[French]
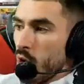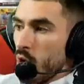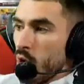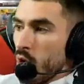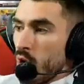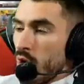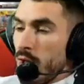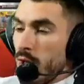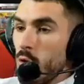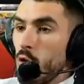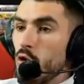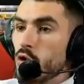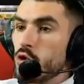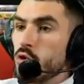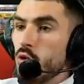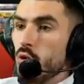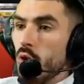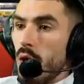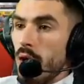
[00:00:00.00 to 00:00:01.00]
Et le
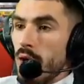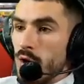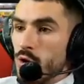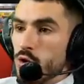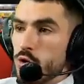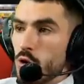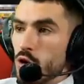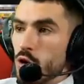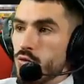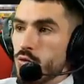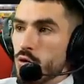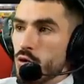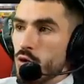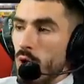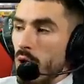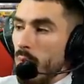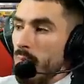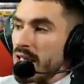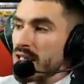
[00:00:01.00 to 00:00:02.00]
jour, un jour, je vous
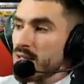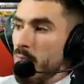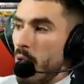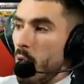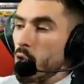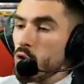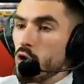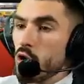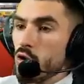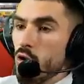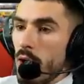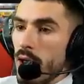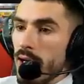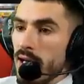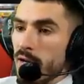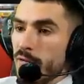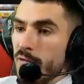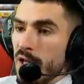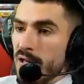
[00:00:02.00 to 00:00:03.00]
jure, un mec il m'a reconnu à la
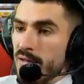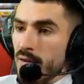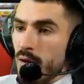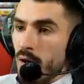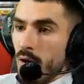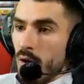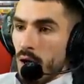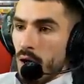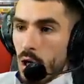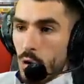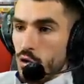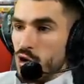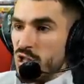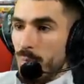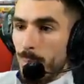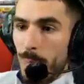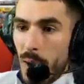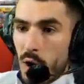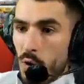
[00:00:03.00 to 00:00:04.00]
cafette. Alors je sais
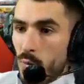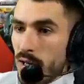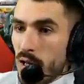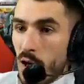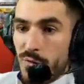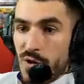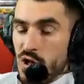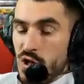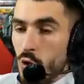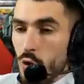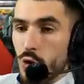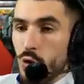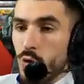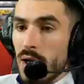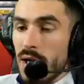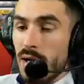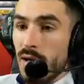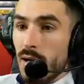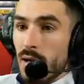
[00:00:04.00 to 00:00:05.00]
pas comment il a fait cet
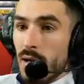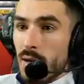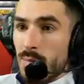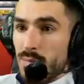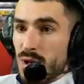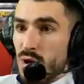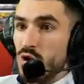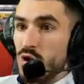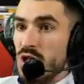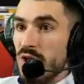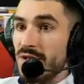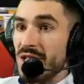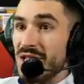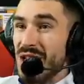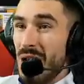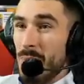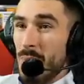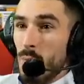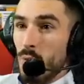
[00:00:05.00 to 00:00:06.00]
enculé. Parce que j'avais
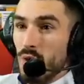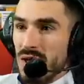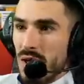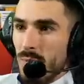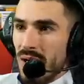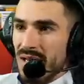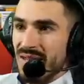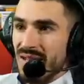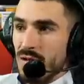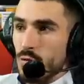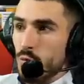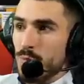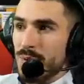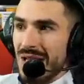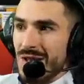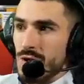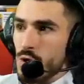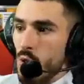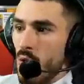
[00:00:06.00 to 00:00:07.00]
jamais montré ma tête ou
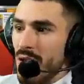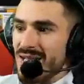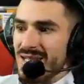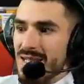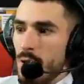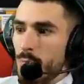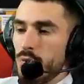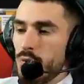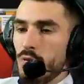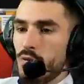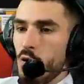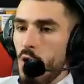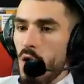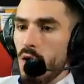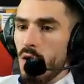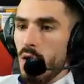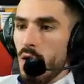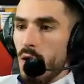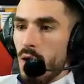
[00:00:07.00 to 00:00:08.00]
peut-être sur un snap une fois.
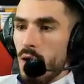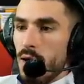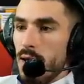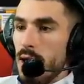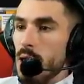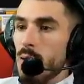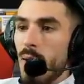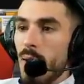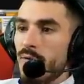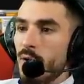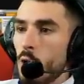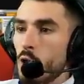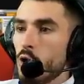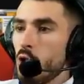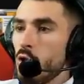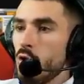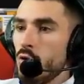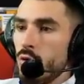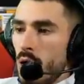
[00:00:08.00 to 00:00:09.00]
Et il m'avait
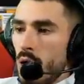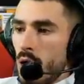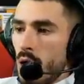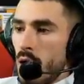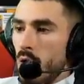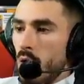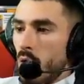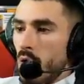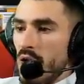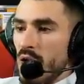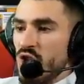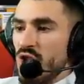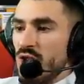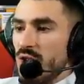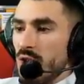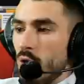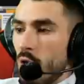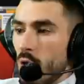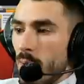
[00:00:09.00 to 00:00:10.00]
reconnu. Alors là,
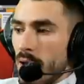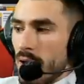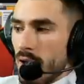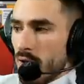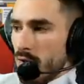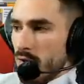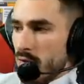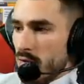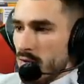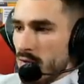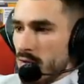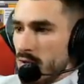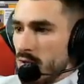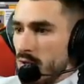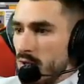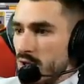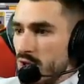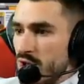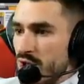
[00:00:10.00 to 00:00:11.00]
j'étais dans le mal.
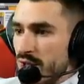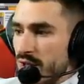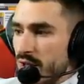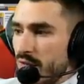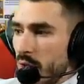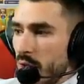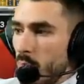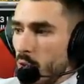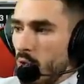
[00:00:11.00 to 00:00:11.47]
J'étais vraiment dans le